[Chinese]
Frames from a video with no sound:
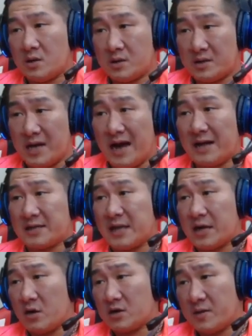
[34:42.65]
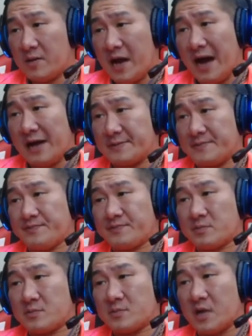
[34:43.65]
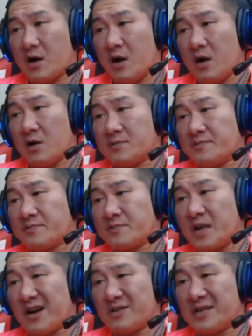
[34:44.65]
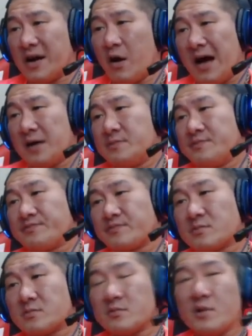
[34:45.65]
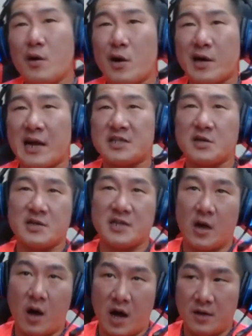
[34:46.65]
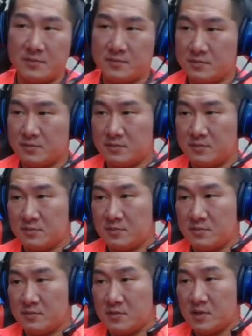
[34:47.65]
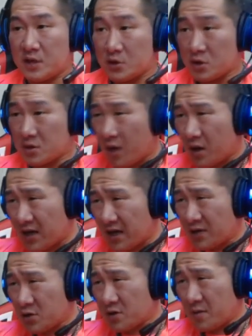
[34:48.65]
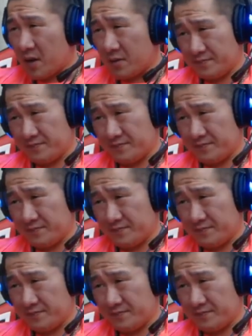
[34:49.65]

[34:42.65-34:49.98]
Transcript: 怎样？党工怎么样？党工？长工讲话，我给他机会讲话。他说什么？他刚说什么？